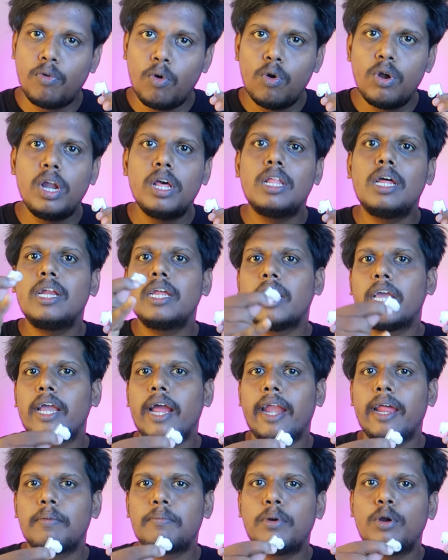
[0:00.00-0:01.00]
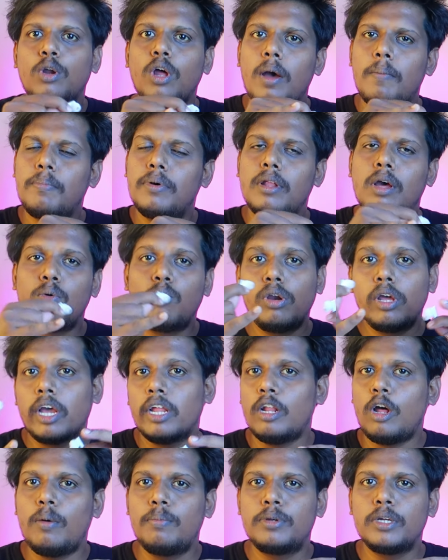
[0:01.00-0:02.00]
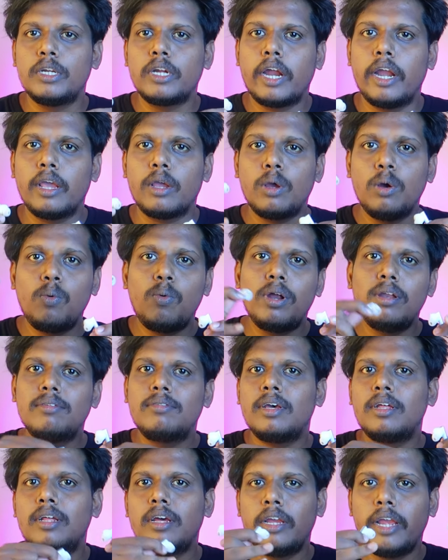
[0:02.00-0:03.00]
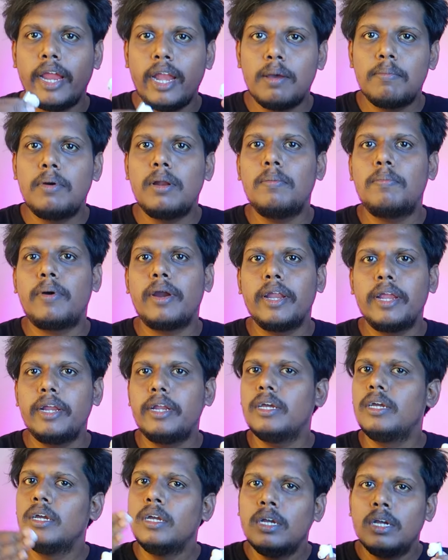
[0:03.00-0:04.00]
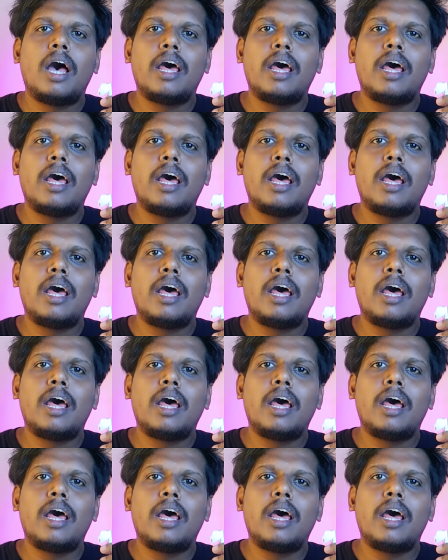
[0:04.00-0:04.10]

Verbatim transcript: ஃபோனில் தான் நீங்கள் கனெக்ட் பண்ணோம் அப்போ தான் உங்களுக்கு அந்த ஆப்ஷன் கிடைக்கும் ஒன்ஸ் அதை எனபிள் பண்ணிவிட்டு